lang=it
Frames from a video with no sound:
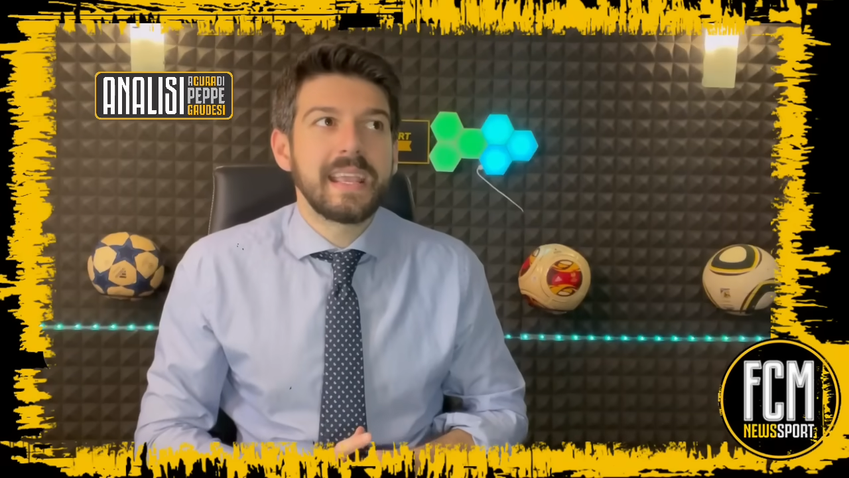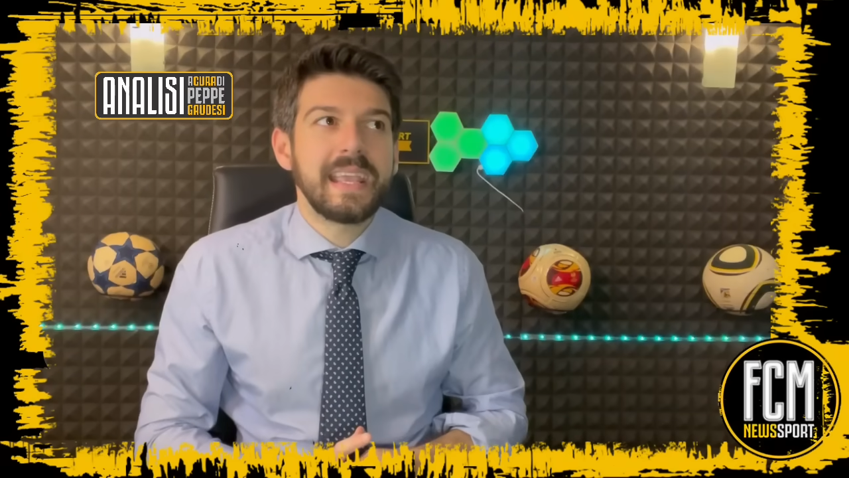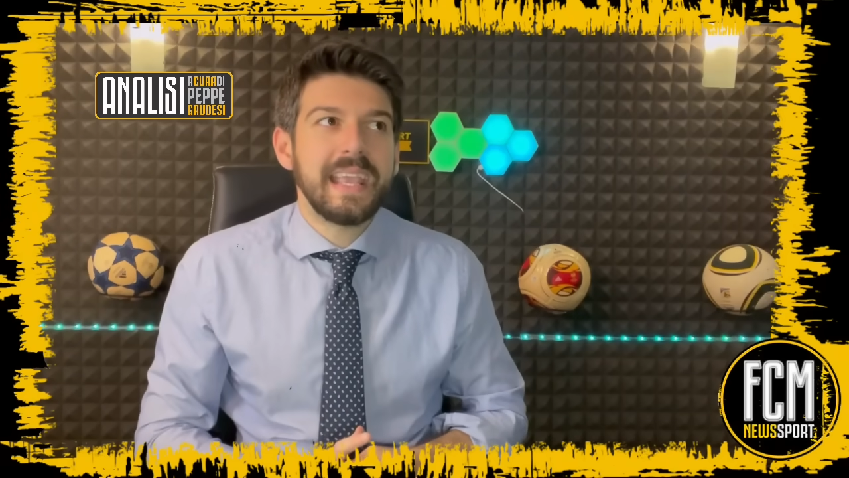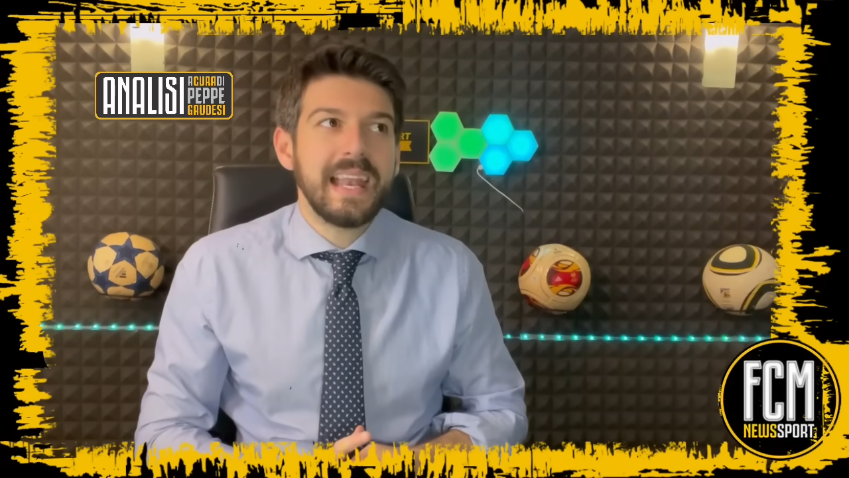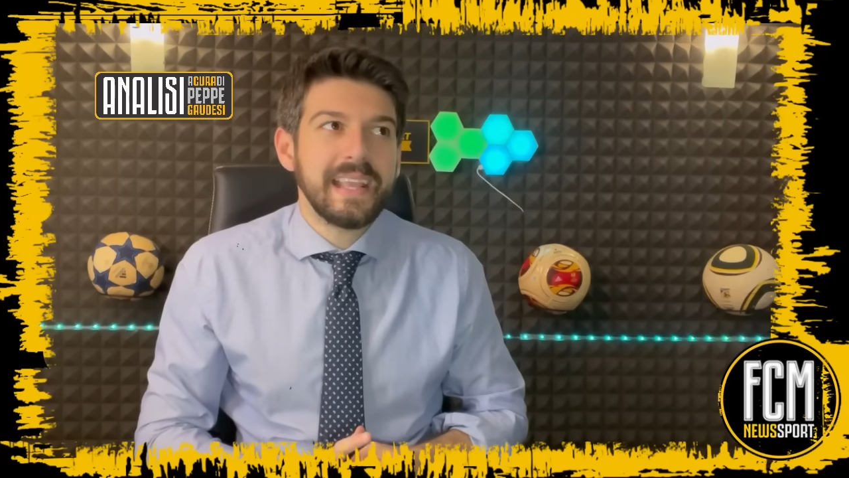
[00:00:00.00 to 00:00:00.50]

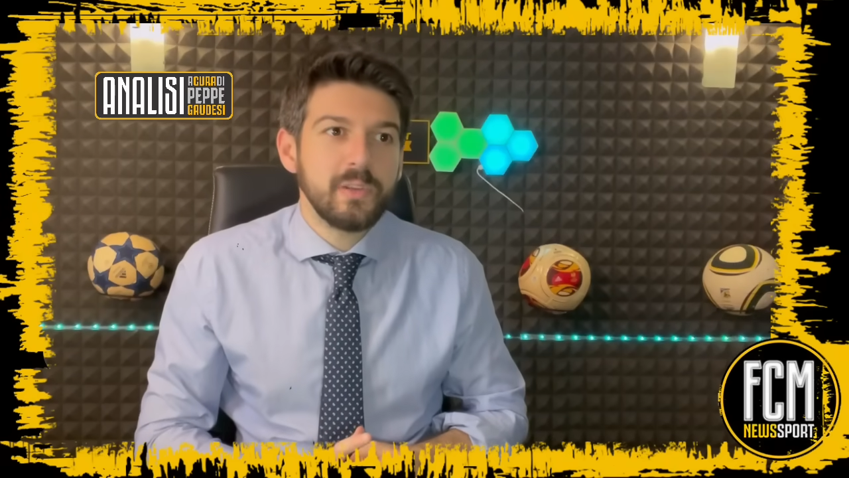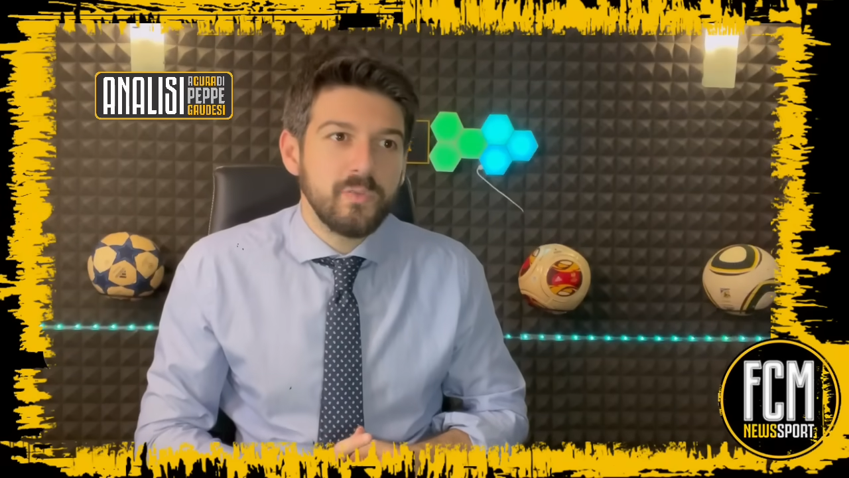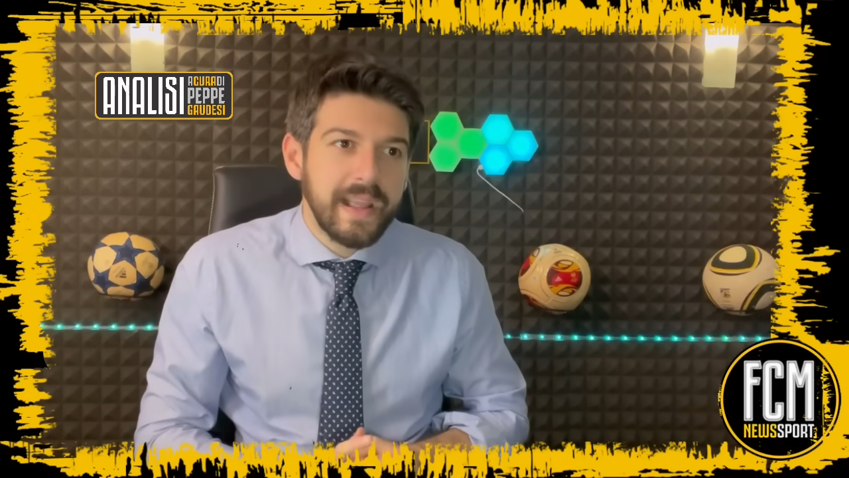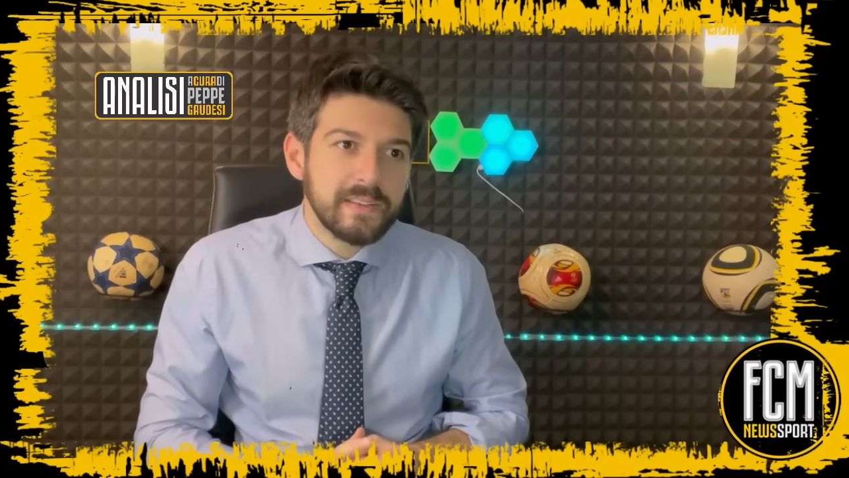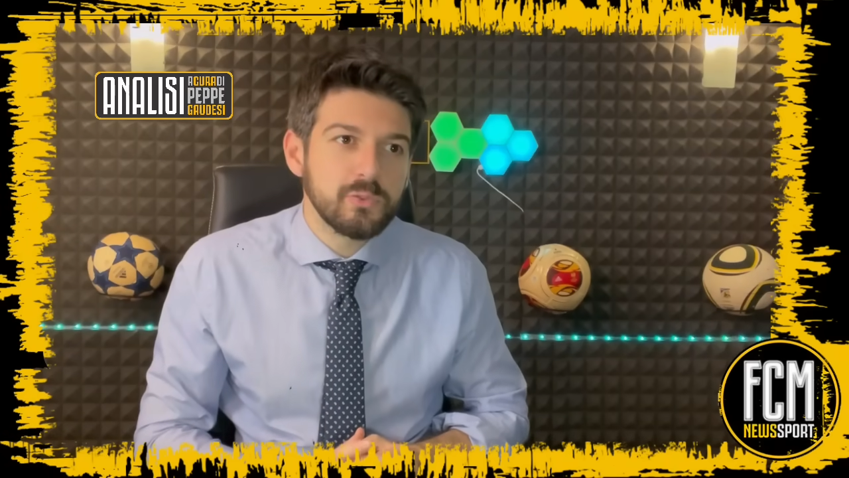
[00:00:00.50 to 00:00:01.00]
che la
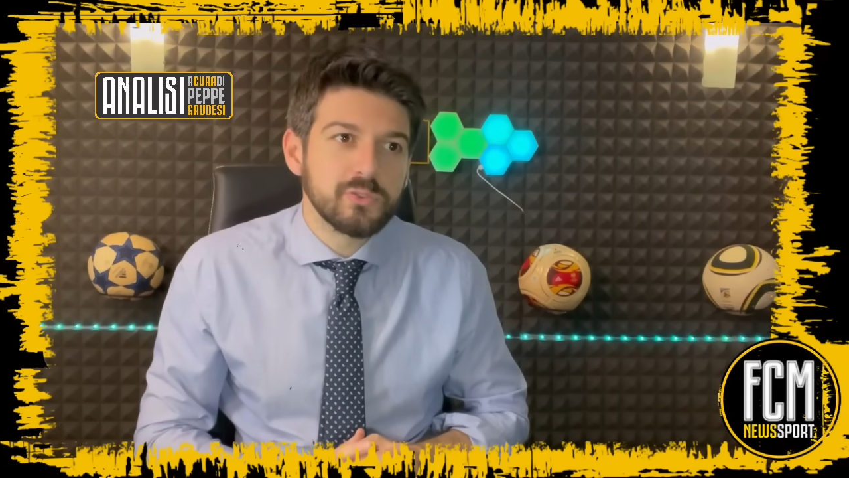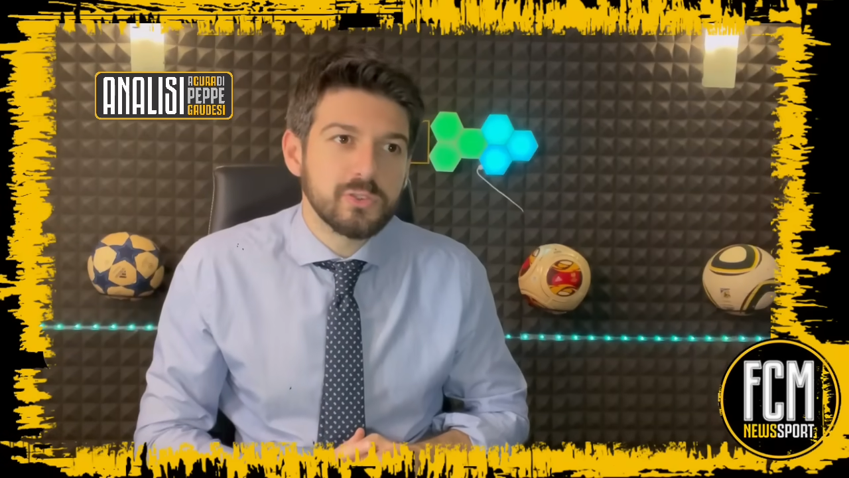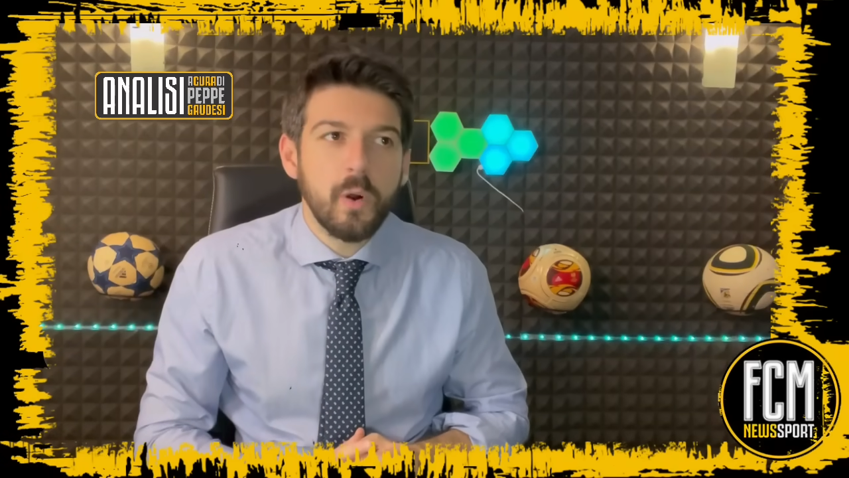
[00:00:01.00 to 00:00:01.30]
Juventus,